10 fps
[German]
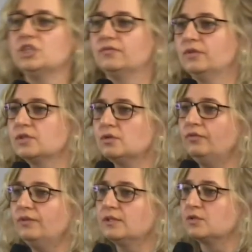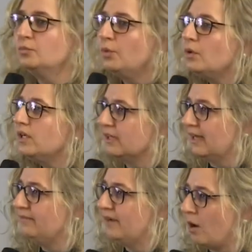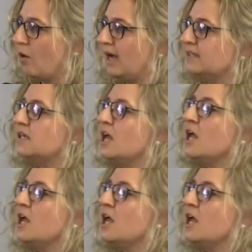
von so viel Symboliken einfach auch hat,